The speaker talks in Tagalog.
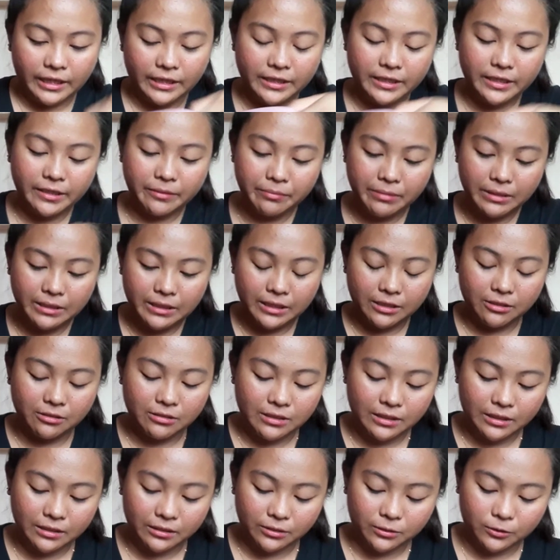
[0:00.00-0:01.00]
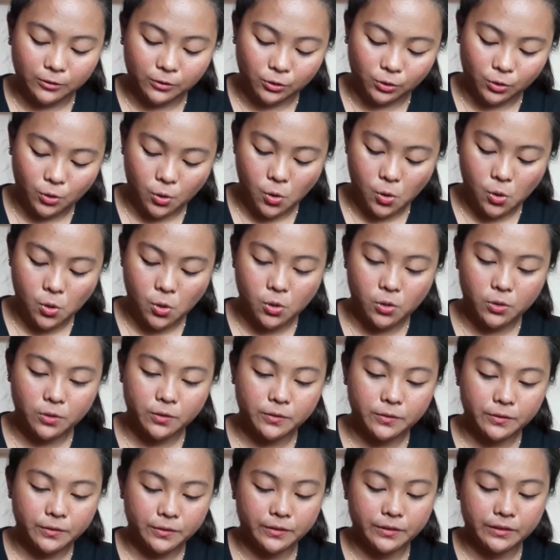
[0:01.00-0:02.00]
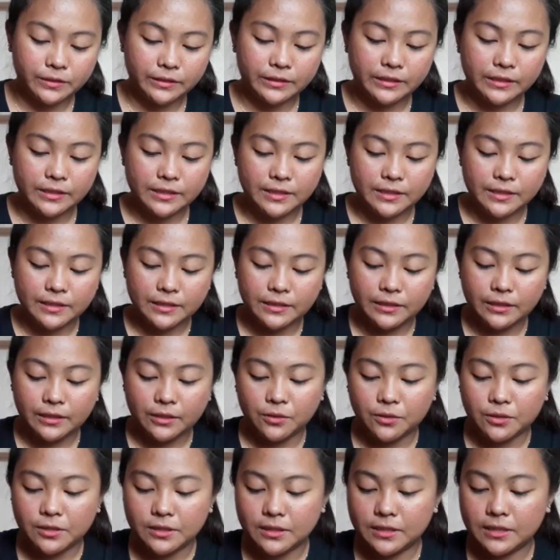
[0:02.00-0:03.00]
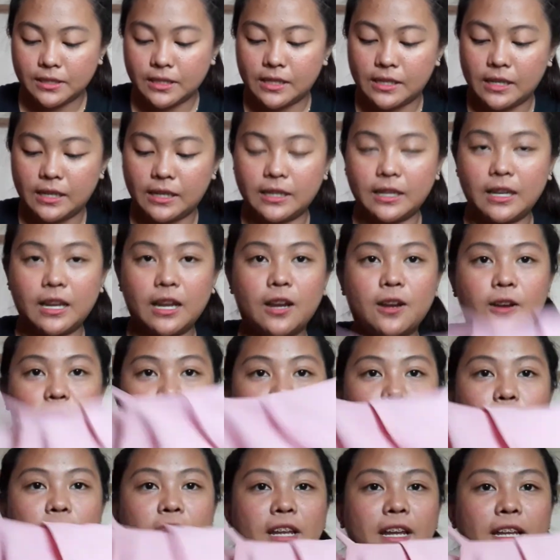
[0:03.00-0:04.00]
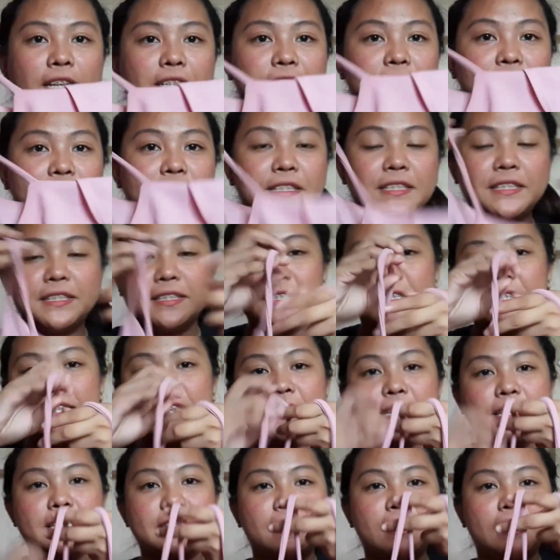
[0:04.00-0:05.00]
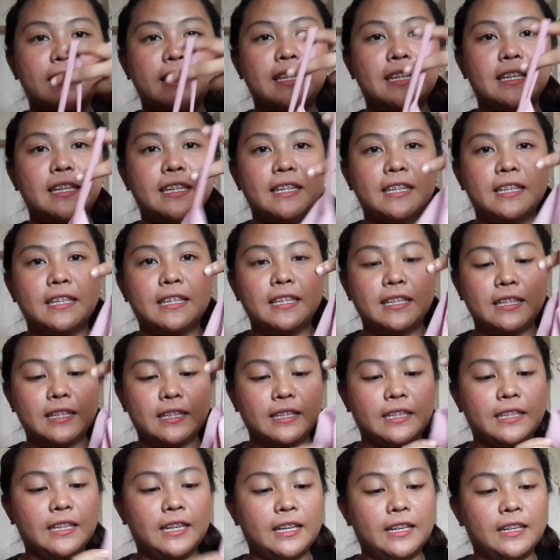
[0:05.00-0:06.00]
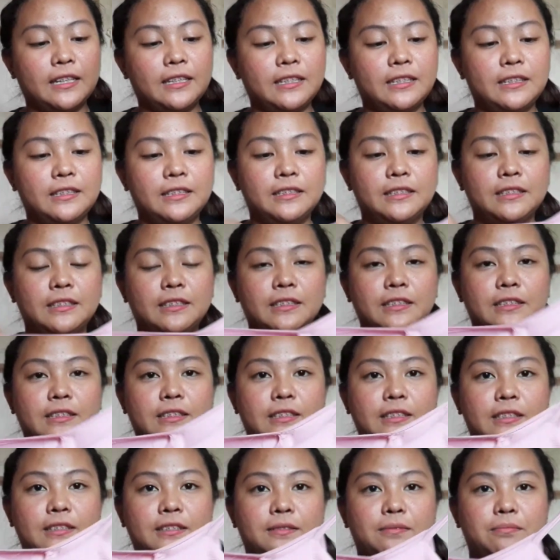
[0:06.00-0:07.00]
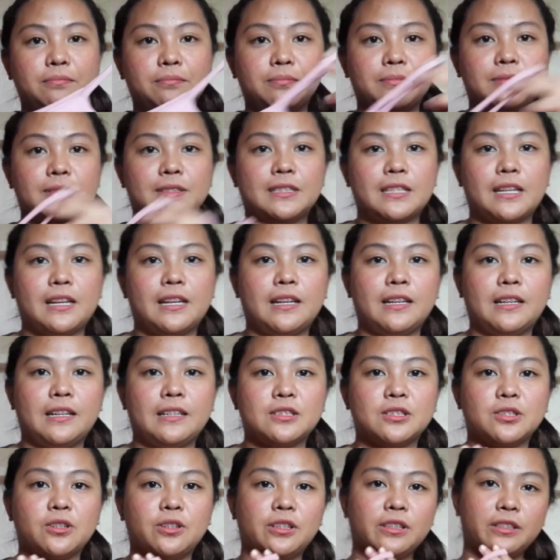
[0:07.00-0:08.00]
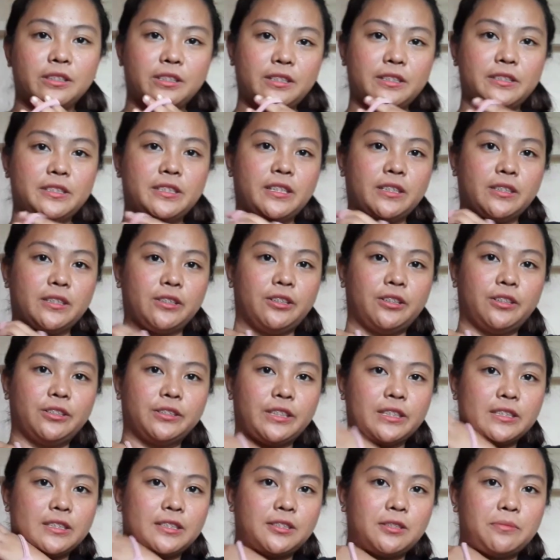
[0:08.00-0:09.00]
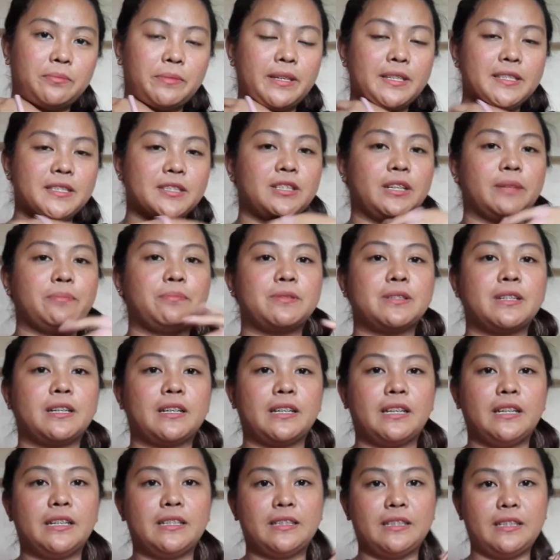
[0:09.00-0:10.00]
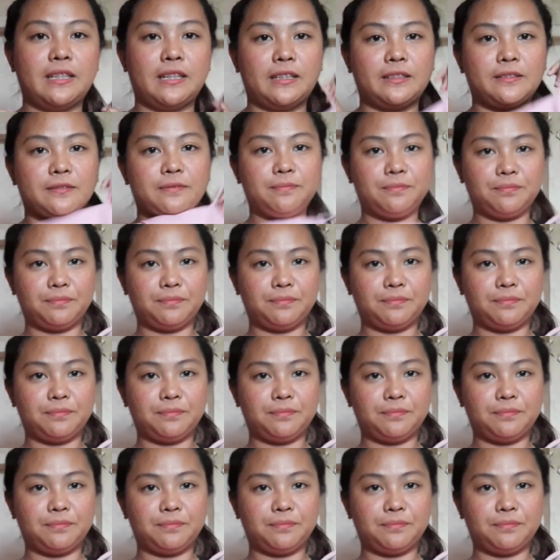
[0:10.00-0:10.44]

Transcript: and nabili ko lang to sa lagang 160 yan sa shoulders ito tapos to may strap siyang ganyan